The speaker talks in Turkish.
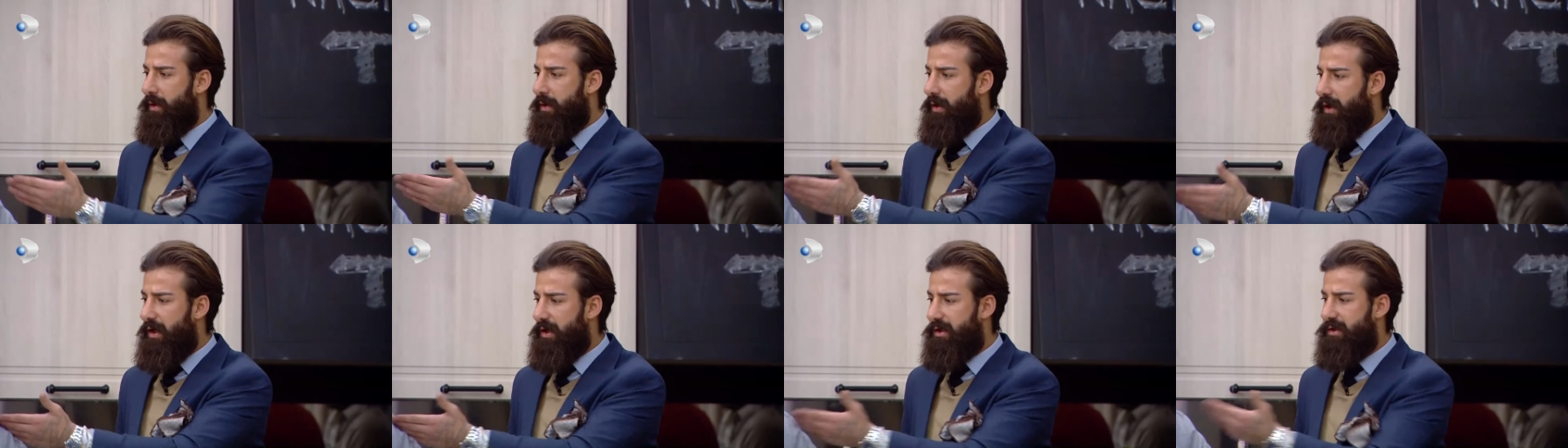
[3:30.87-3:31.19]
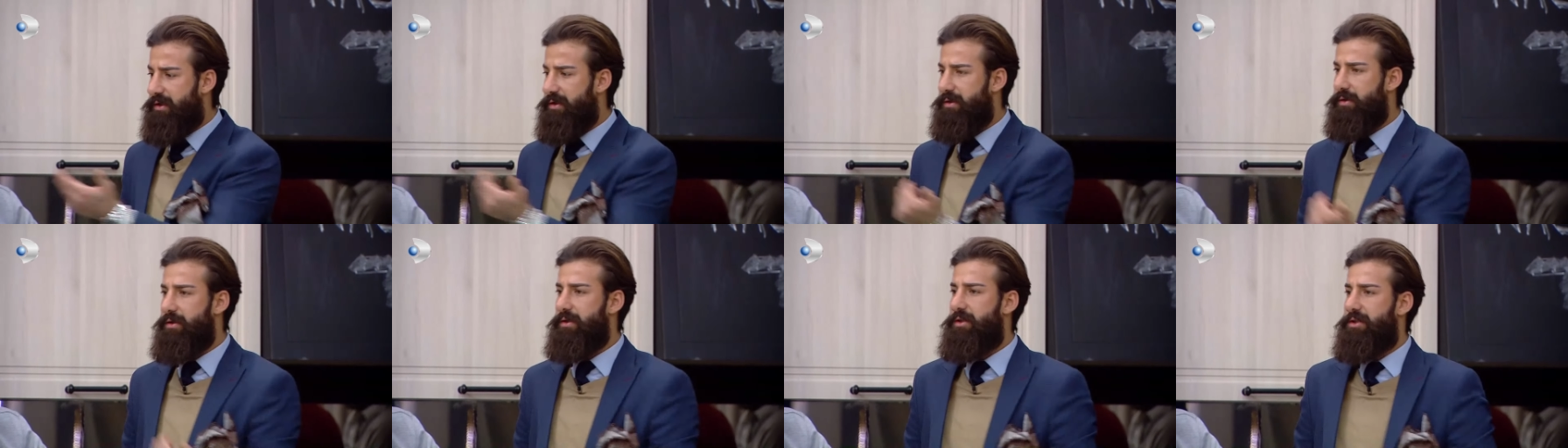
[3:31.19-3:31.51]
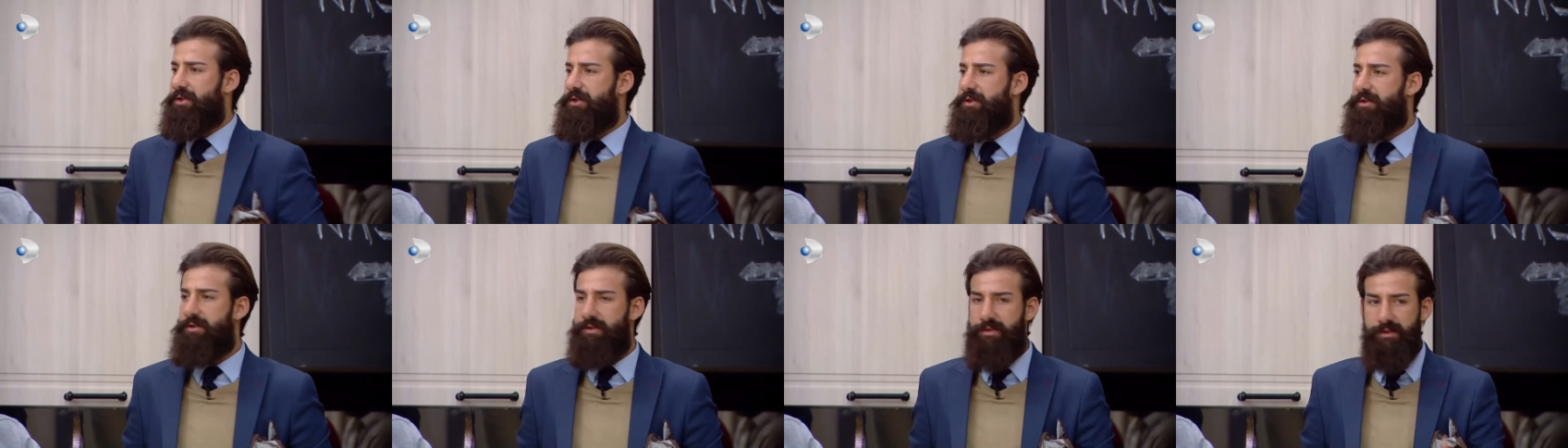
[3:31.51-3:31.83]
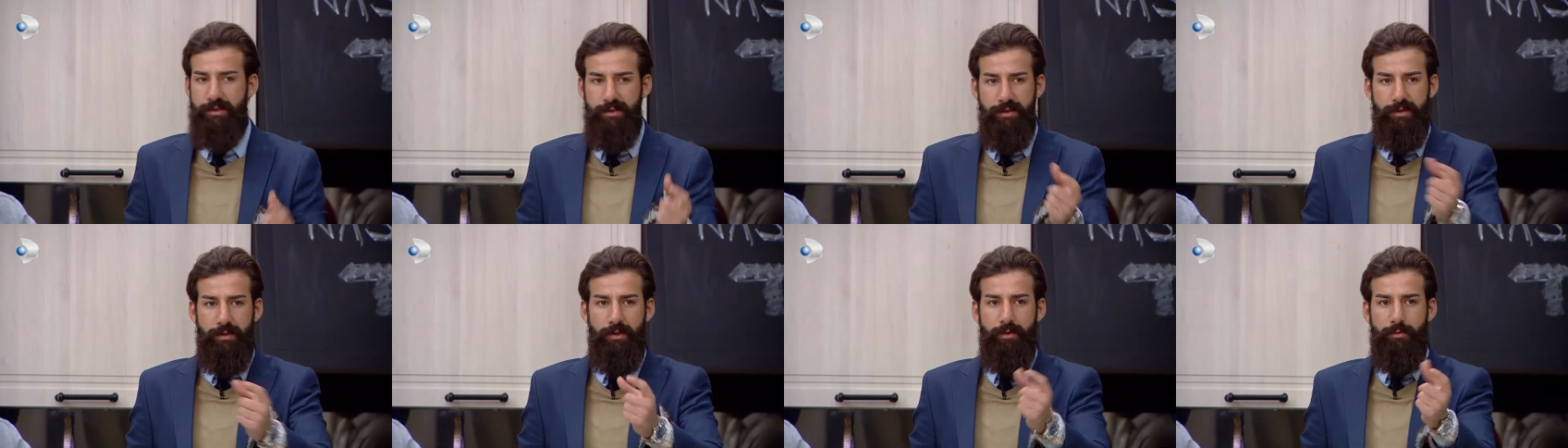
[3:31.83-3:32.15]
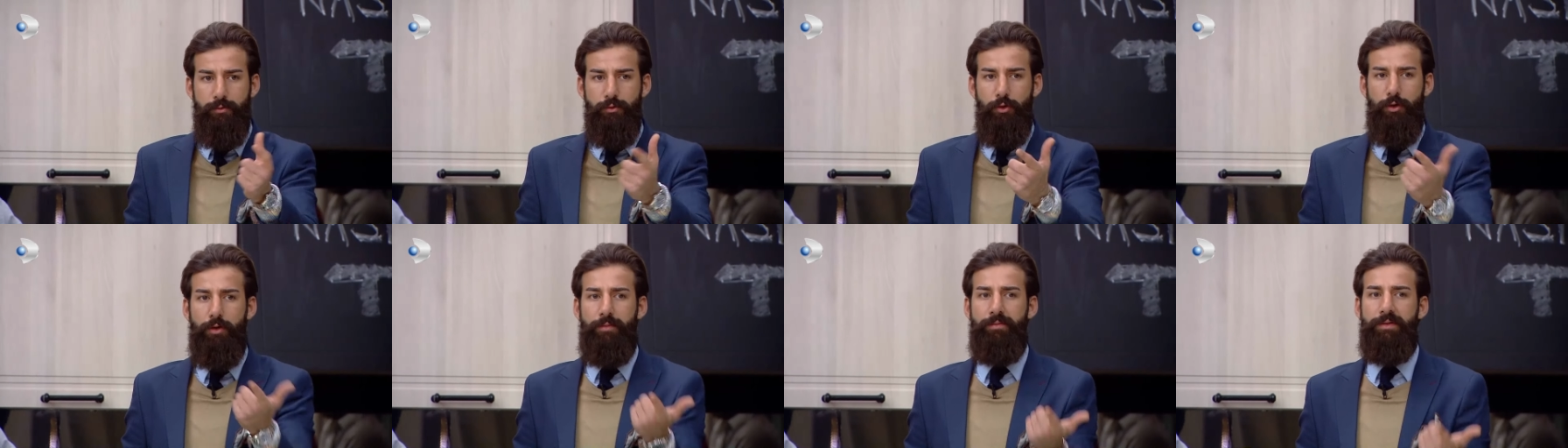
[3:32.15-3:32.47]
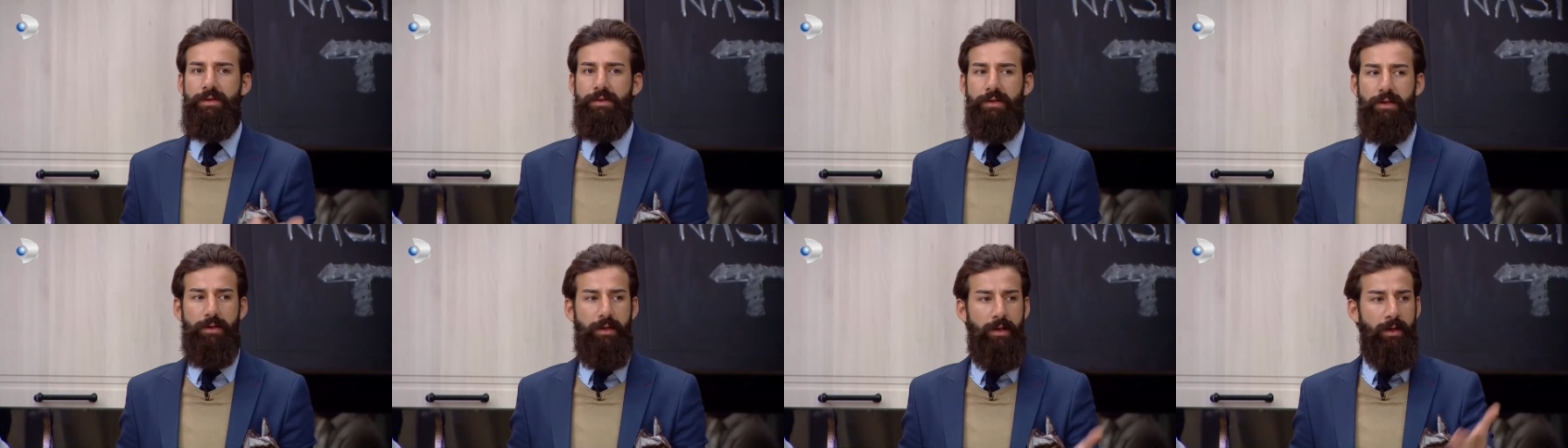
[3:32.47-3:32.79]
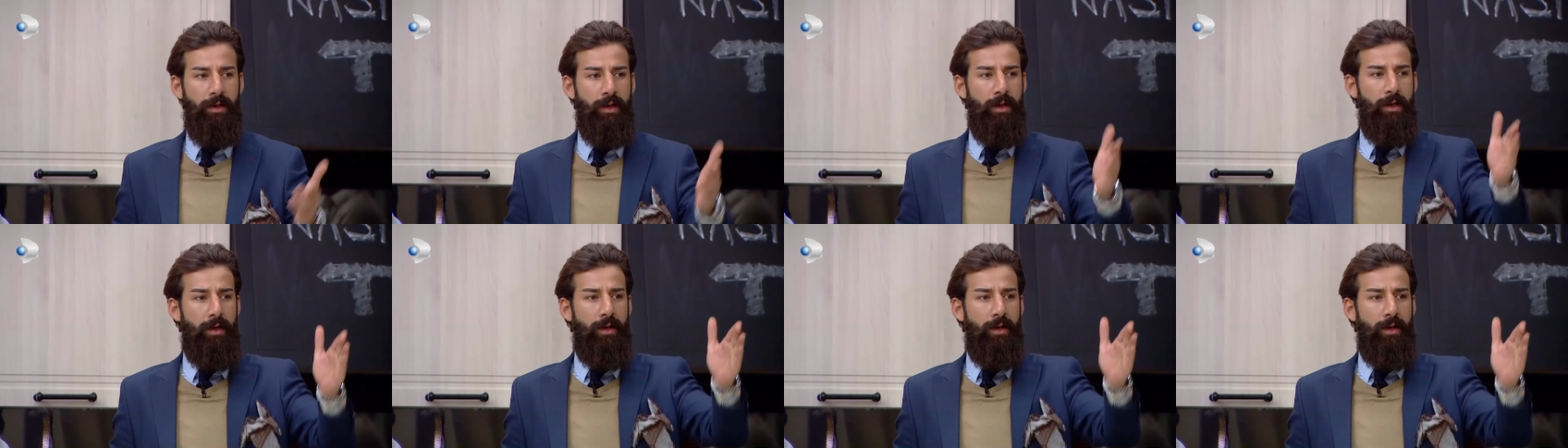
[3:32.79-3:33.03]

Akın'ın ilişkisi döneminde de,